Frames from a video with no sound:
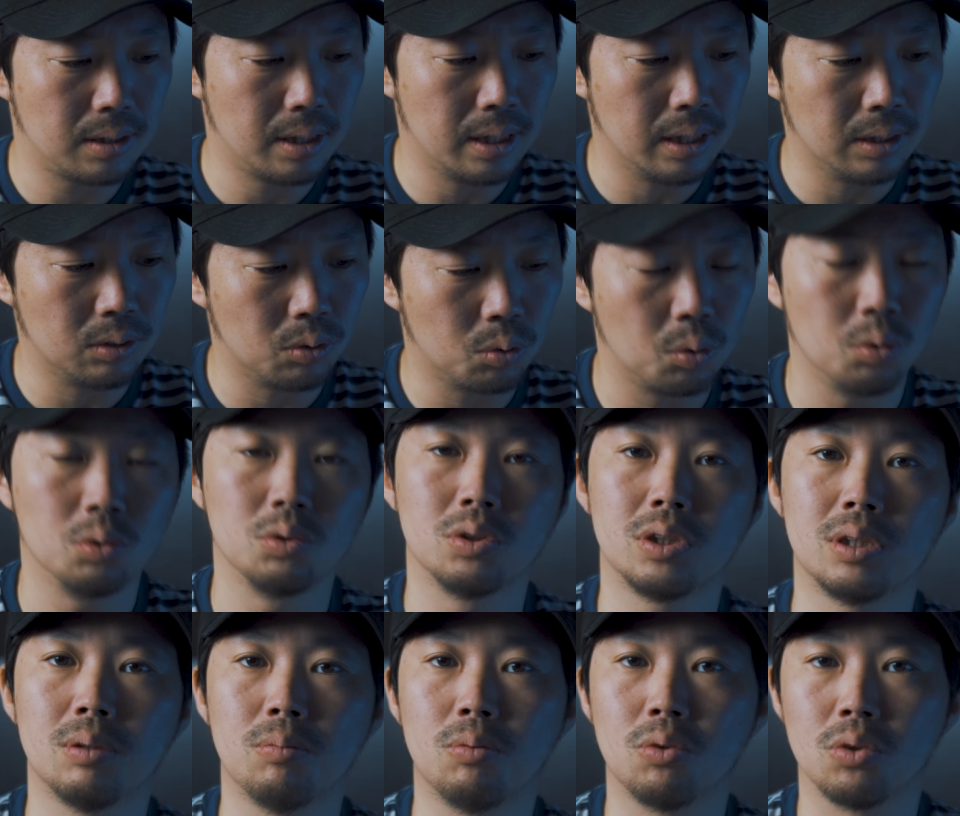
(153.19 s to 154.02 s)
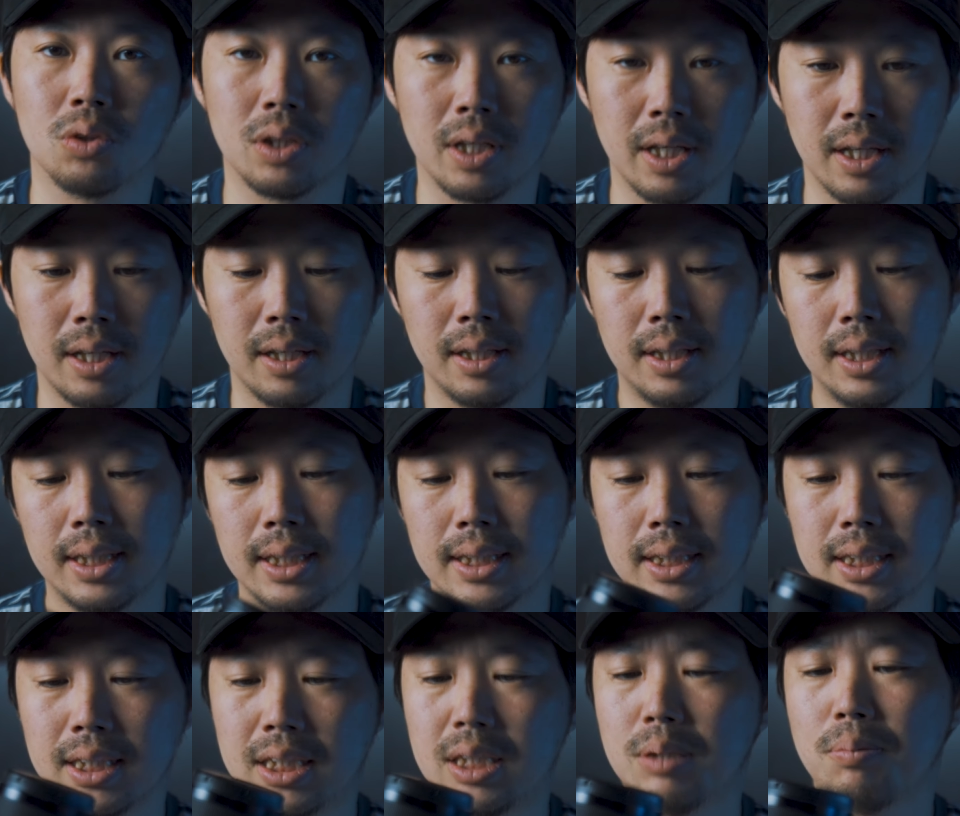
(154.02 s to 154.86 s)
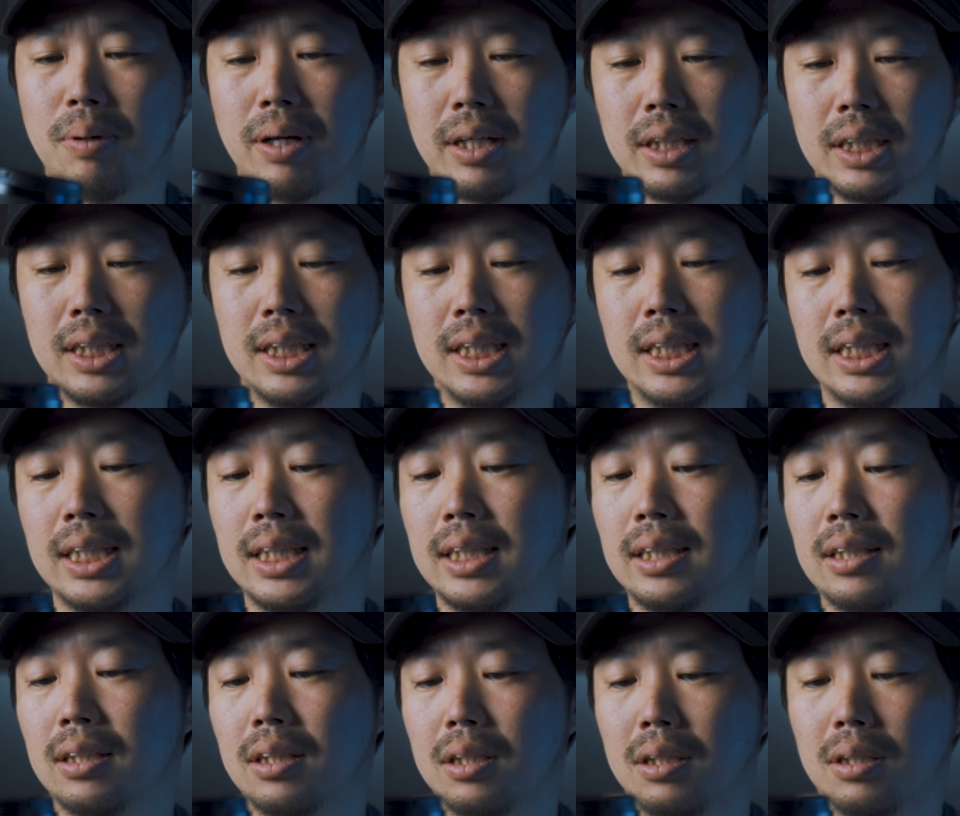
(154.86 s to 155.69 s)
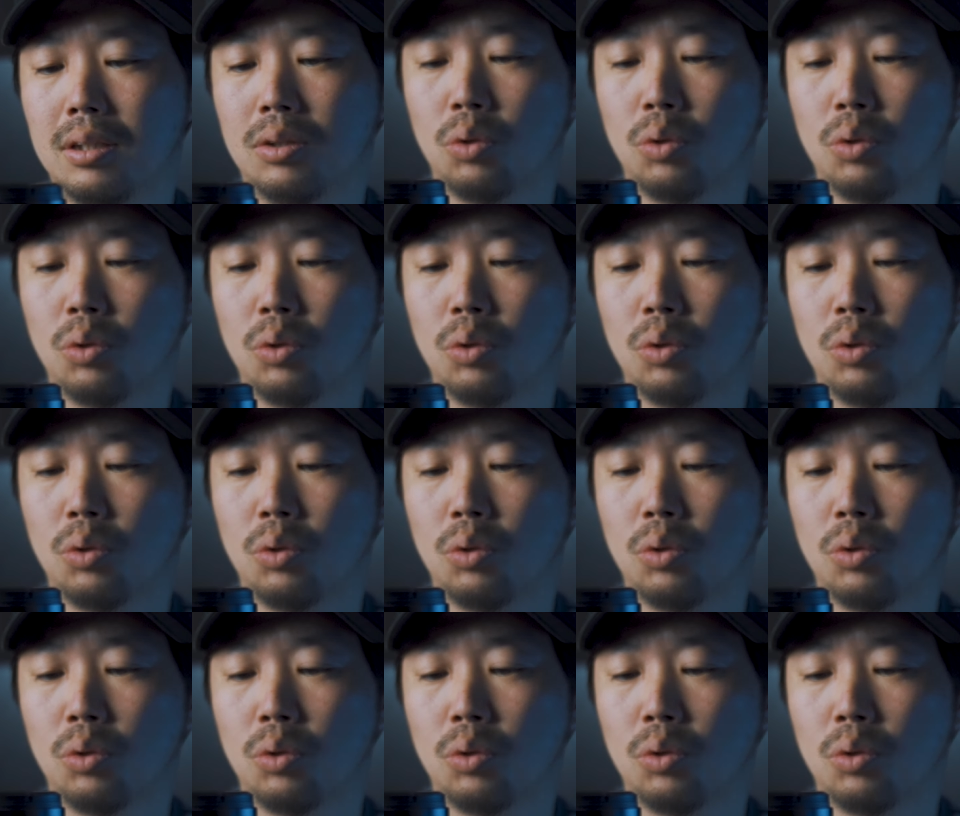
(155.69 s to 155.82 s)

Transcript: えー、と購入したもので、一番いい